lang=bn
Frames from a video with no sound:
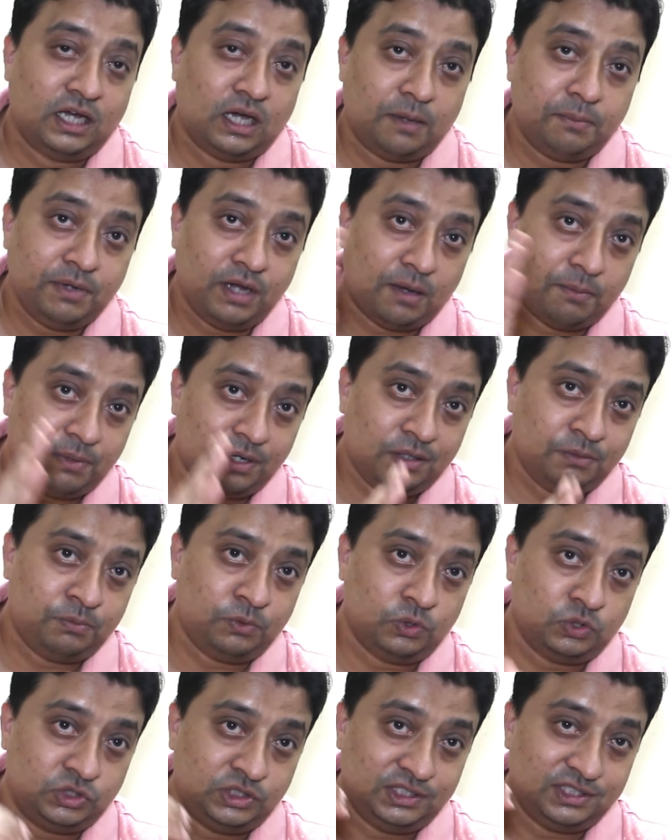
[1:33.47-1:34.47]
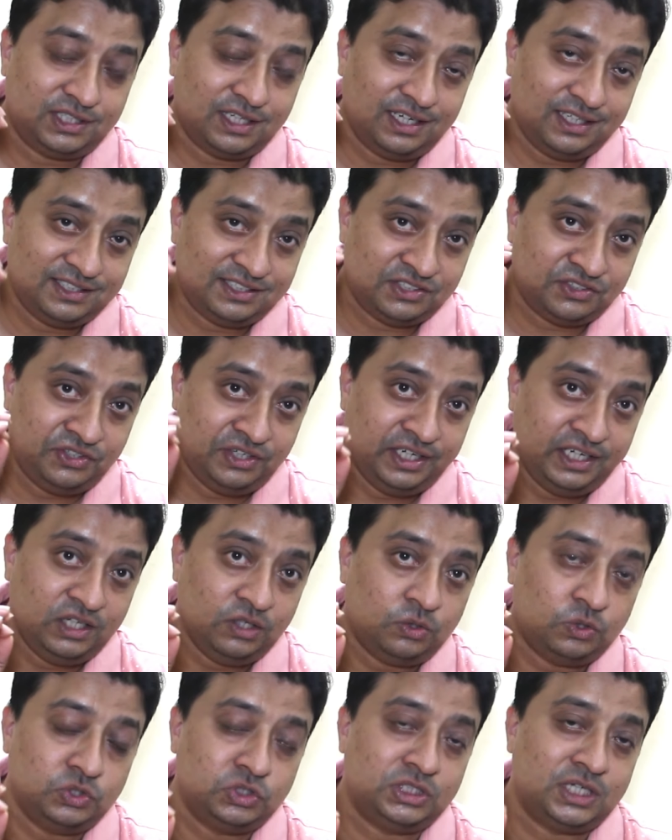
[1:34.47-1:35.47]
আমি আবার বলছি তাহলে স্ক্রিনিং
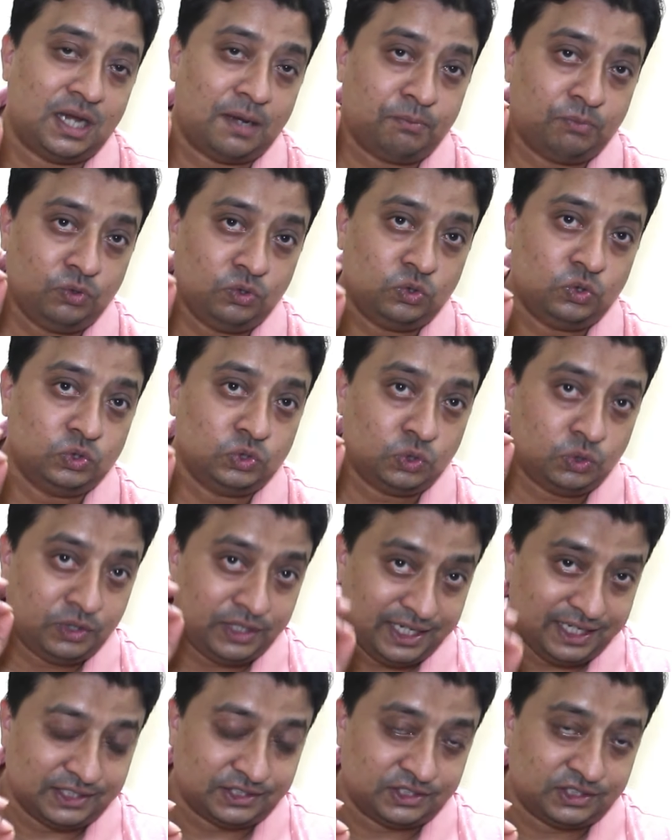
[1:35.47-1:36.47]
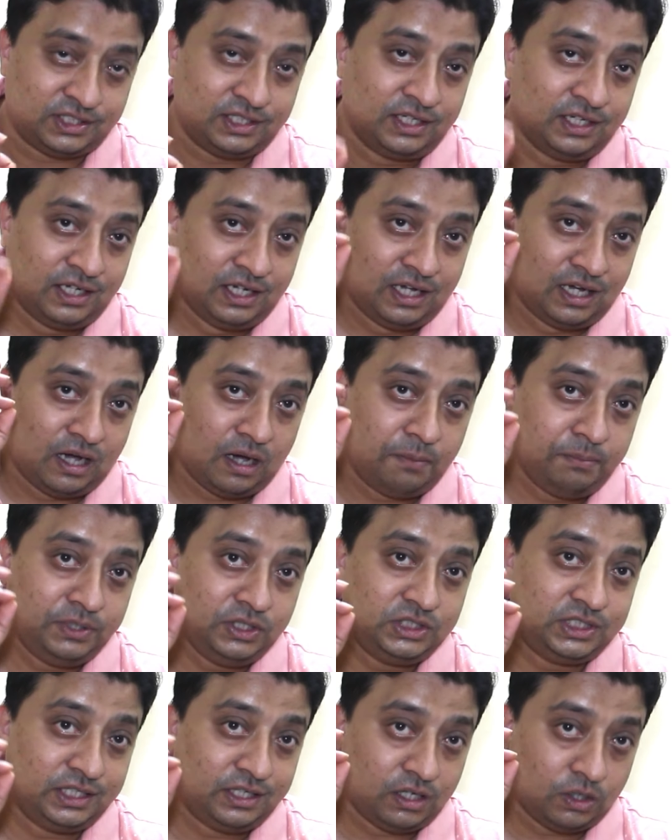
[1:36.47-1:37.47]
হচ্ছে এমন কোনো টেস্ট আমি
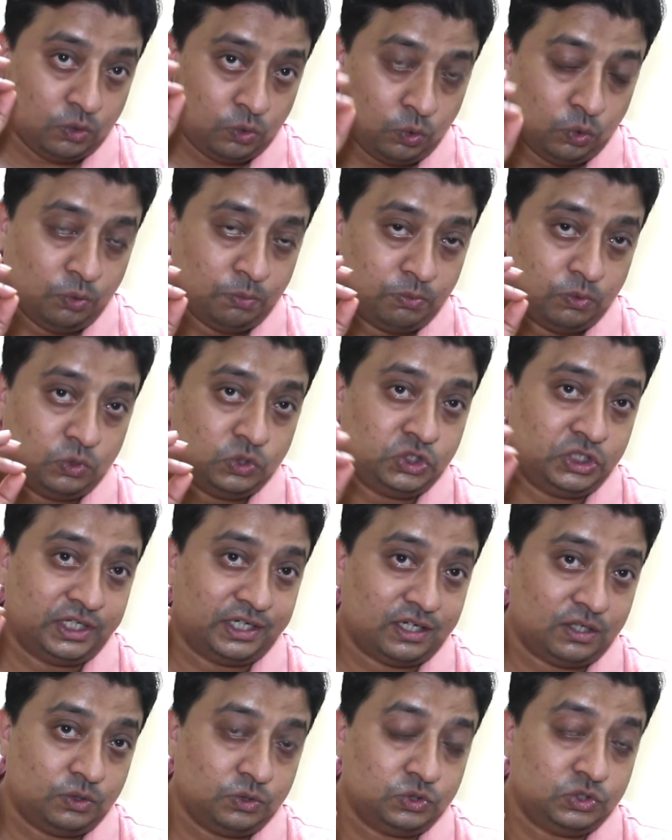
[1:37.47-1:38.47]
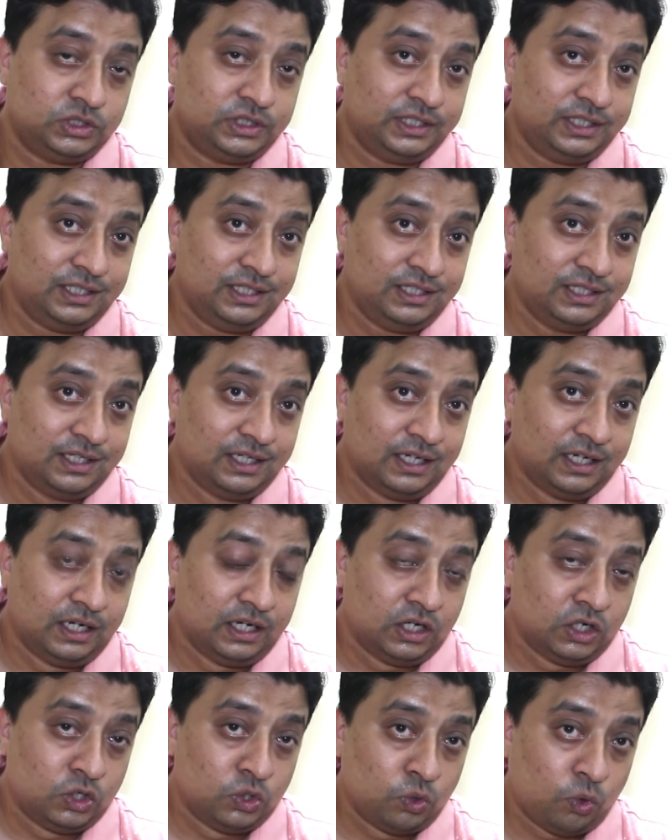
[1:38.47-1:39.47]
যেটা করব সেটা হচ্ছে
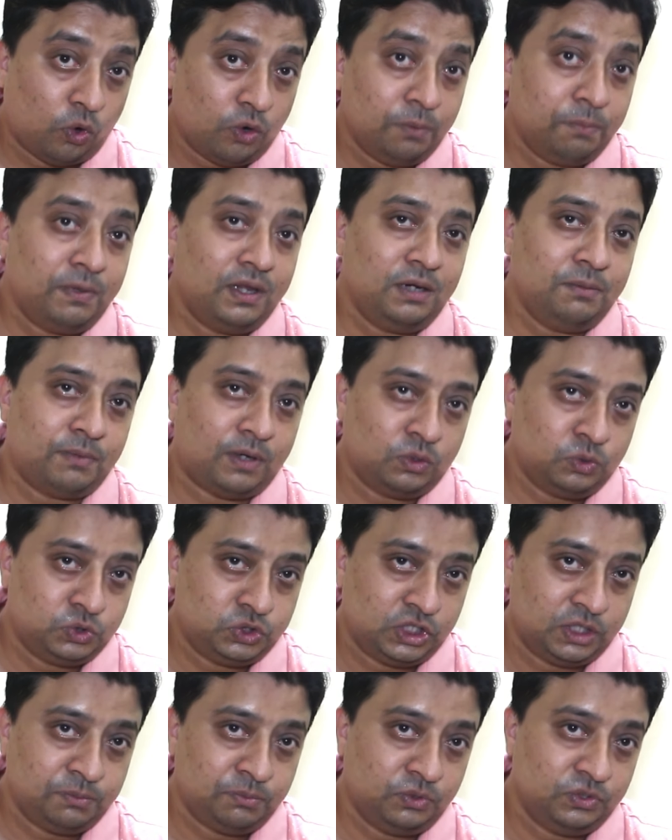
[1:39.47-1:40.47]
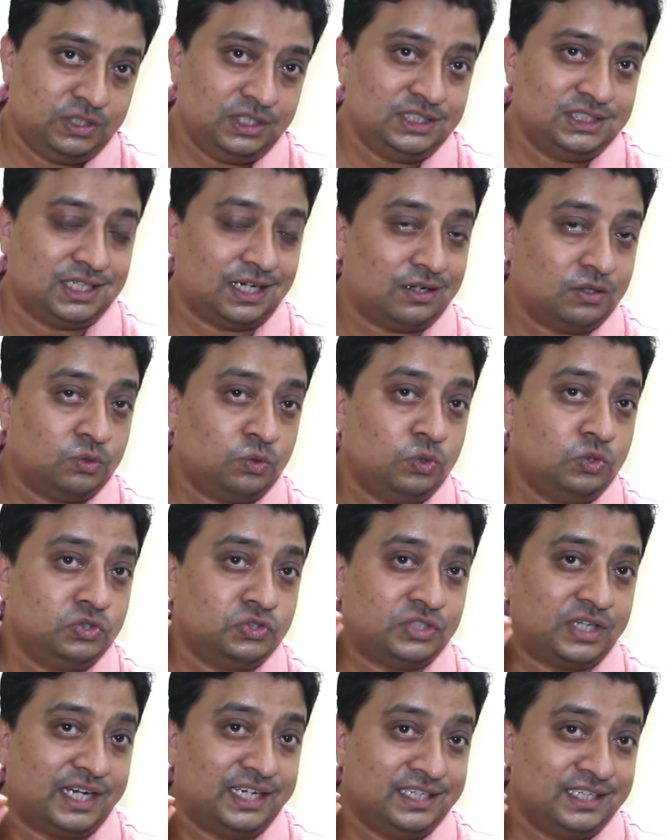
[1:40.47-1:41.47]
নর্মাল মানুষের মধ্যে যার কোনো
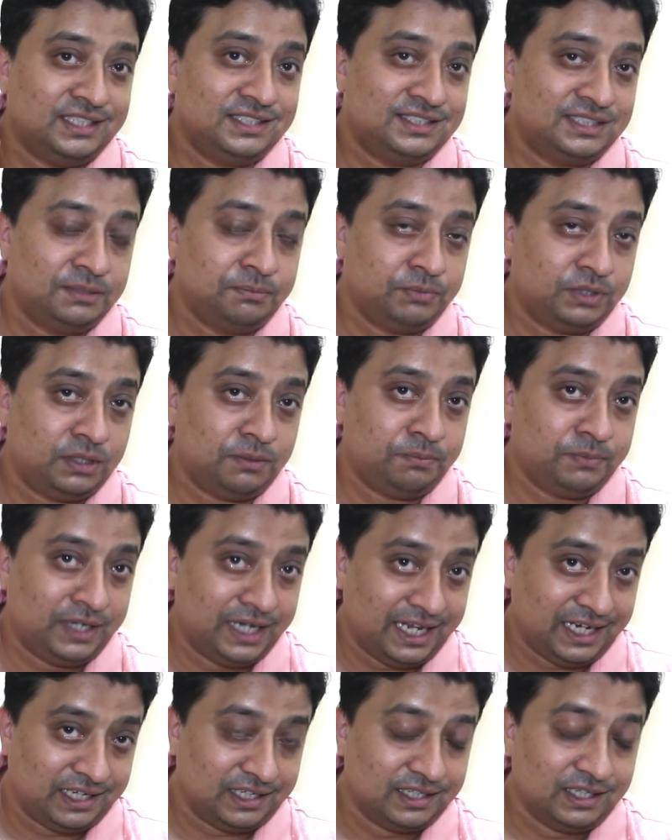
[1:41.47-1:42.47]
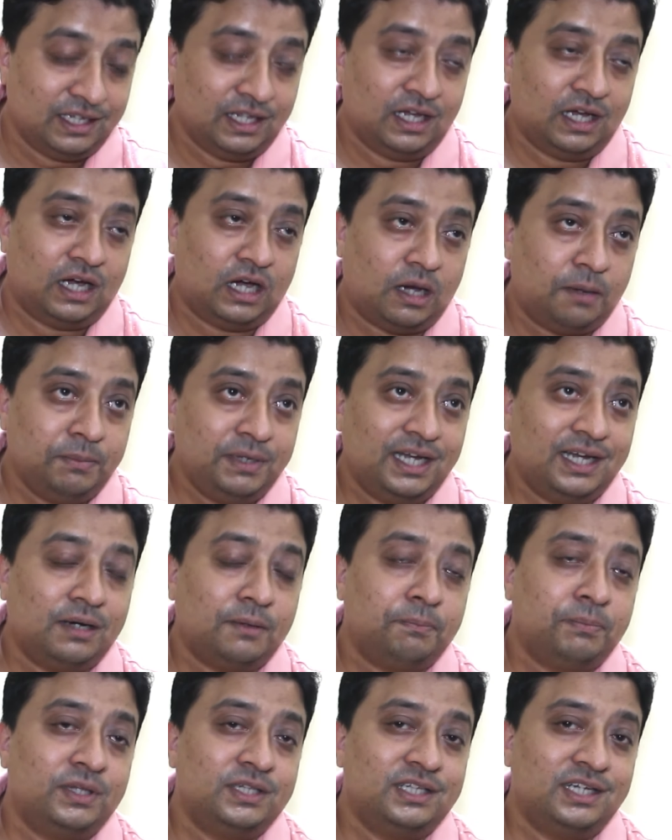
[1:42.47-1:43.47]
সাইন অ্যান্ড সিমটম নেই আমি
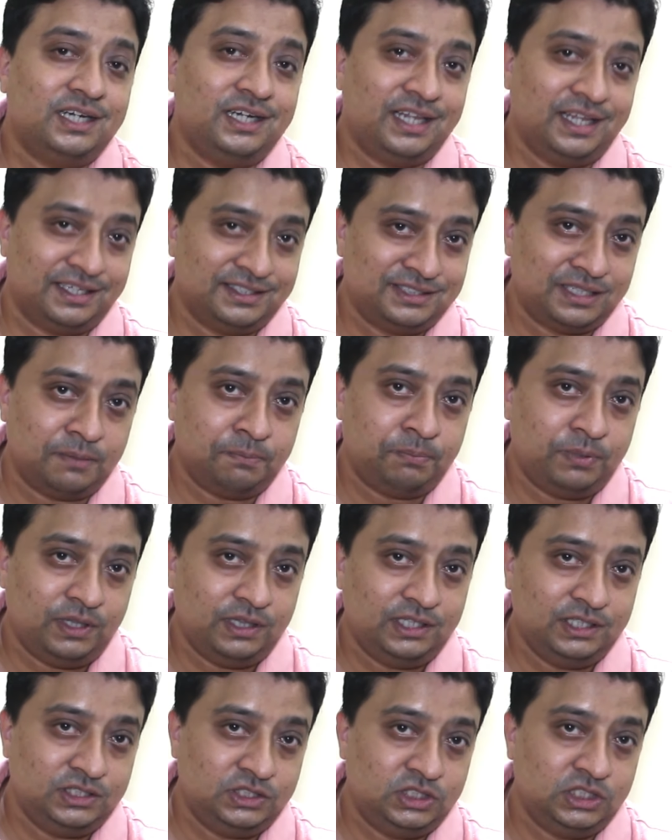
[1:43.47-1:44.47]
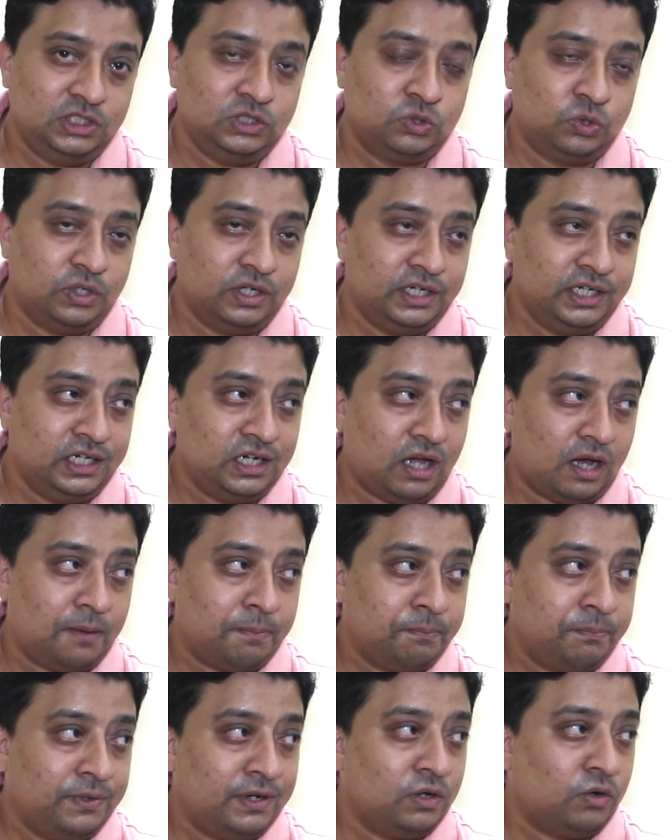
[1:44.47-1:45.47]
আপনাদের একটা এক্সাম্পল দিচ্ছি ধরে নিন
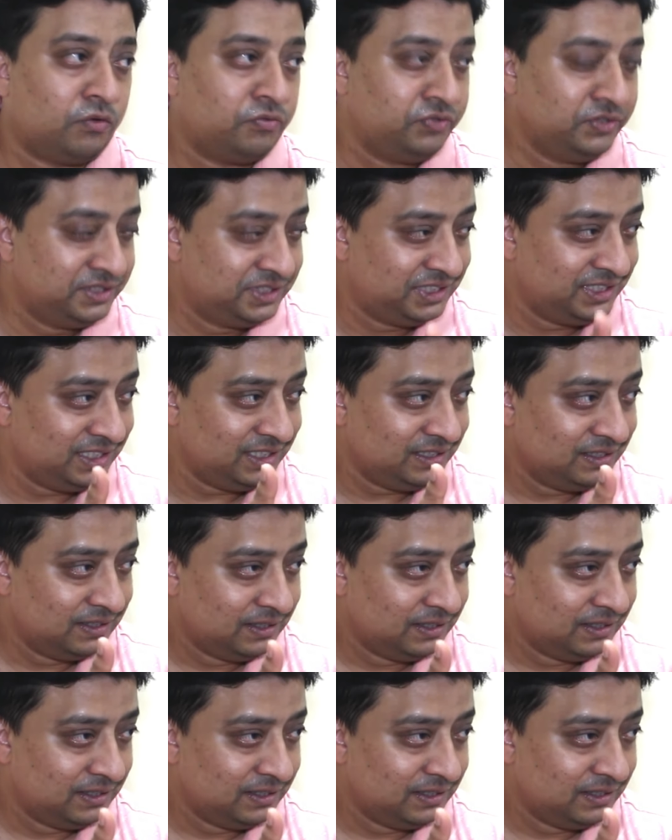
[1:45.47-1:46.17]
আপনার অফিসে